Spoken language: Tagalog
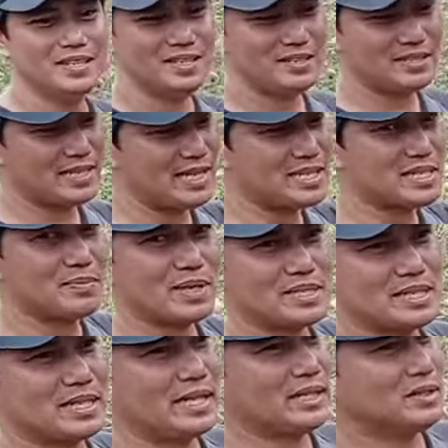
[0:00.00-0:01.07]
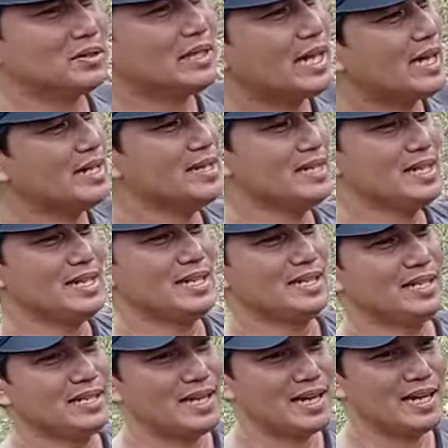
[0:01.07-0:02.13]
isa yan sa mga sikreto na
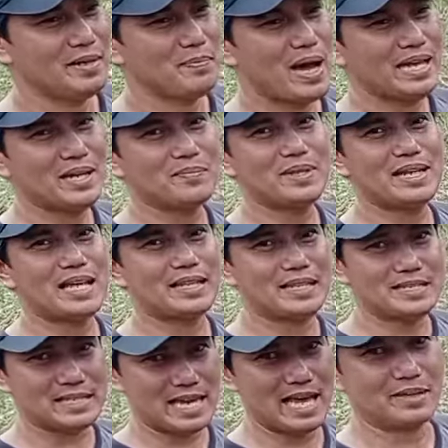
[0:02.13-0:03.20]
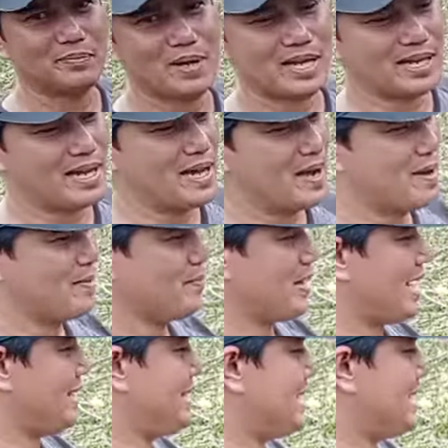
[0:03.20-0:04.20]
uh, ipaalam na natin sa lahat para may